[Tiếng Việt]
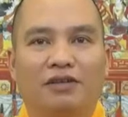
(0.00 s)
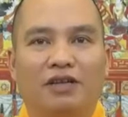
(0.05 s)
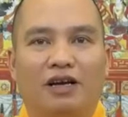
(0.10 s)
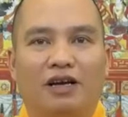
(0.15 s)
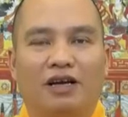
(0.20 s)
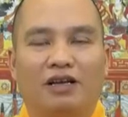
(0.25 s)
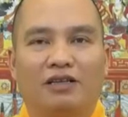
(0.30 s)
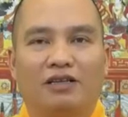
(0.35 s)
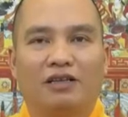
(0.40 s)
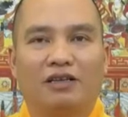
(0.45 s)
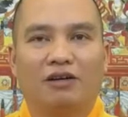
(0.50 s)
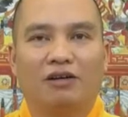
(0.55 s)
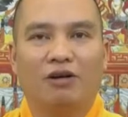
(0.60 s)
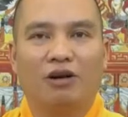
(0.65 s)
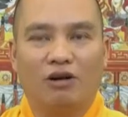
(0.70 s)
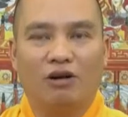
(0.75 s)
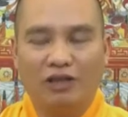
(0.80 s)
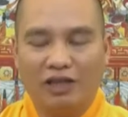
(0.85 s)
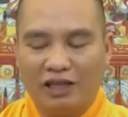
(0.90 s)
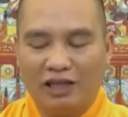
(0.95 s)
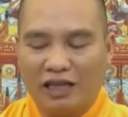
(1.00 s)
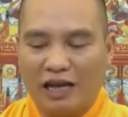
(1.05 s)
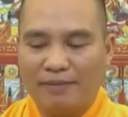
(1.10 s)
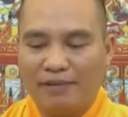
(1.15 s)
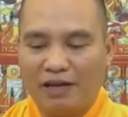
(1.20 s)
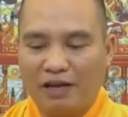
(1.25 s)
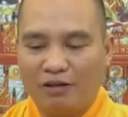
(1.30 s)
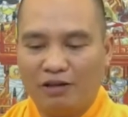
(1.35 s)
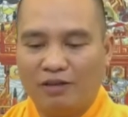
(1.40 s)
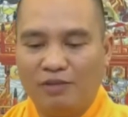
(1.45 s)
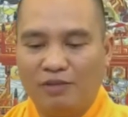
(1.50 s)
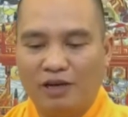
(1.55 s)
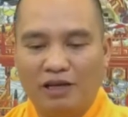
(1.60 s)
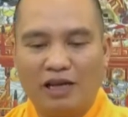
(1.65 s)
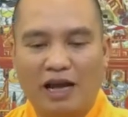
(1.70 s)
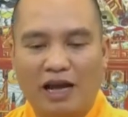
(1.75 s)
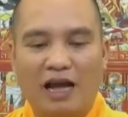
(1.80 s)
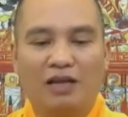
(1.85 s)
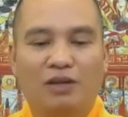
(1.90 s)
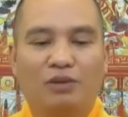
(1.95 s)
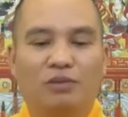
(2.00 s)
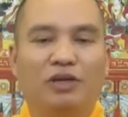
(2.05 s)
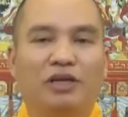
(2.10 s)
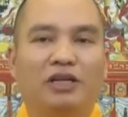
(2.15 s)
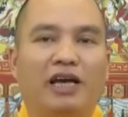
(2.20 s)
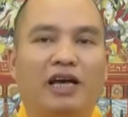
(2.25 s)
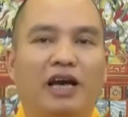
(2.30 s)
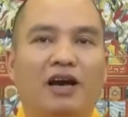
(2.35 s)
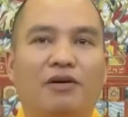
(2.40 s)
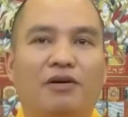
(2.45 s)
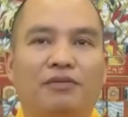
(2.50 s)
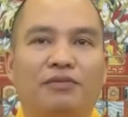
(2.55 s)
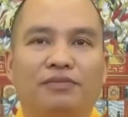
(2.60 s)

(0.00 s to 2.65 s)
đó hoặc có thể 8 tháng có thể 10 tháng tùy theo